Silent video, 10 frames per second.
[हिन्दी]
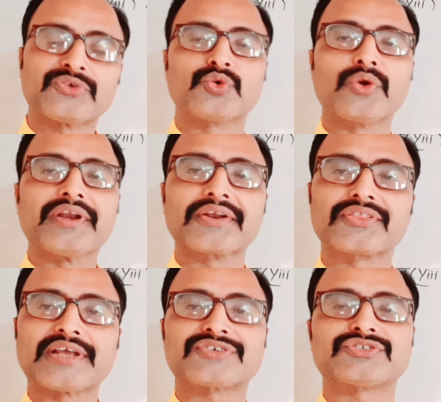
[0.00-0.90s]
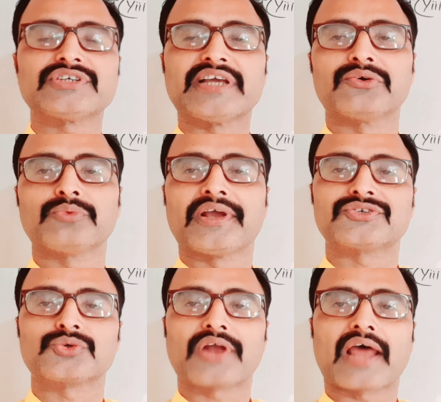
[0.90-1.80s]
जो निर्देश दिए हुए हैं
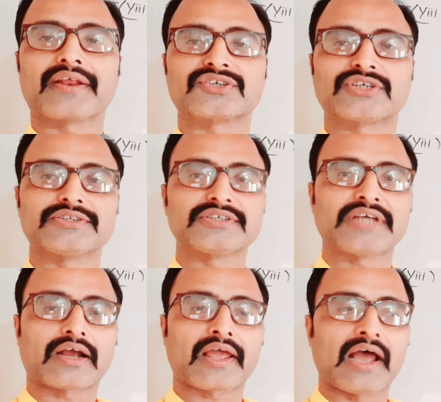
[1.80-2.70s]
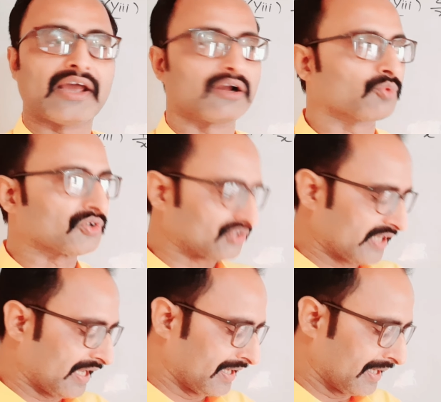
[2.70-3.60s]
जो डायरेक्शन दिया गया है वो
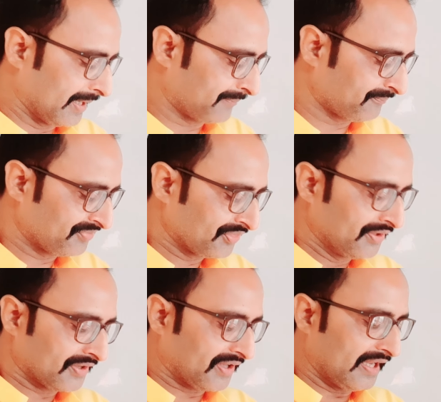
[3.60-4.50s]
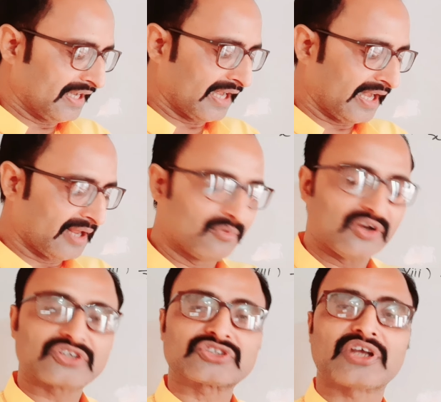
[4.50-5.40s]
ये है कि
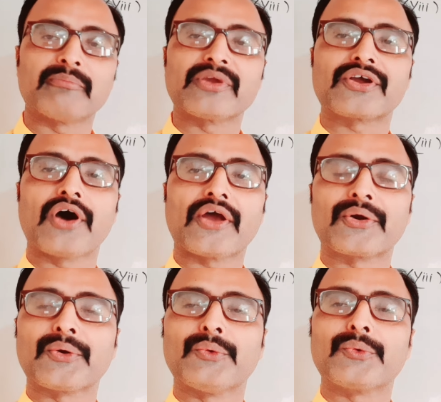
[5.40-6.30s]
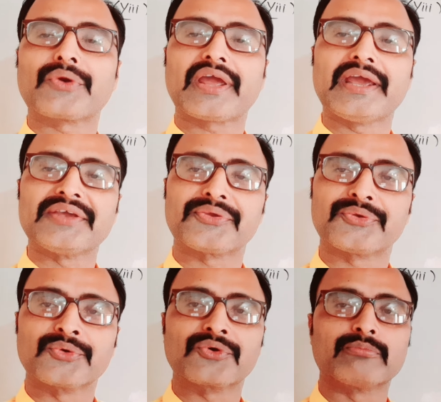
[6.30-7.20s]
निम्न समीकरणों के
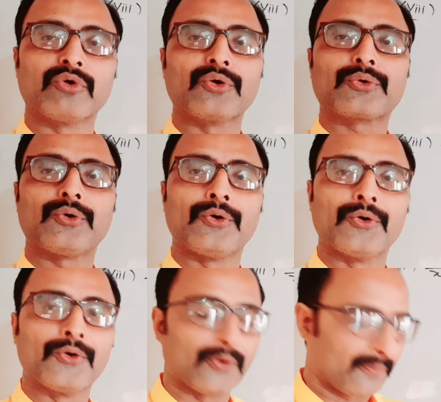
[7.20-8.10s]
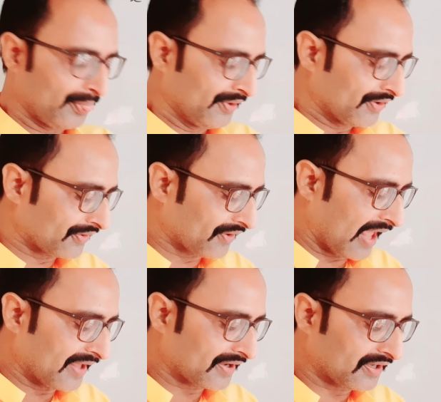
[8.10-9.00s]
युग्मों को
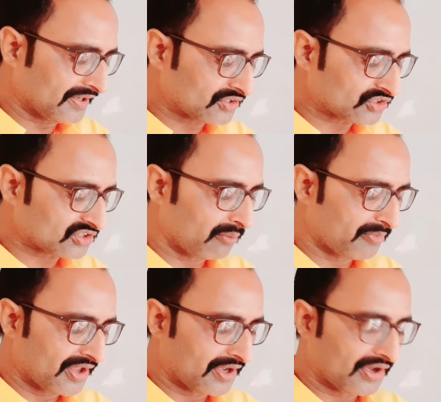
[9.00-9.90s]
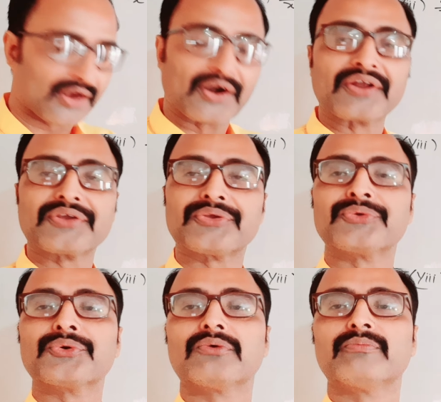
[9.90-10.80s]
रैखिक समीकरण
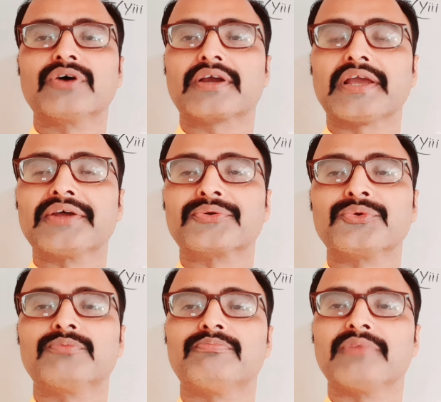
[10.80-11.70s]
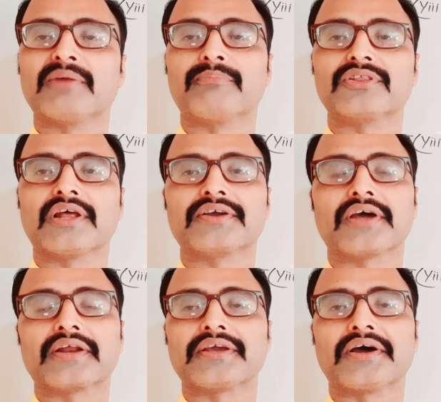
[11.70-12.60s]
युग्म के रूप में बदल
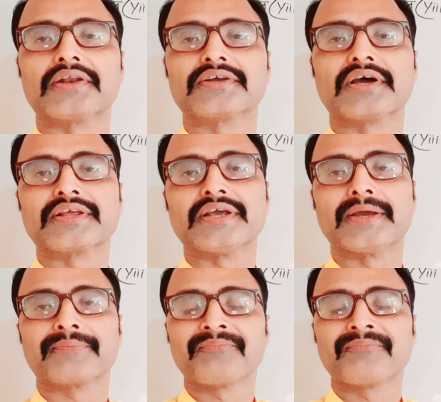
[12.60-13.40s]
करके हल करिए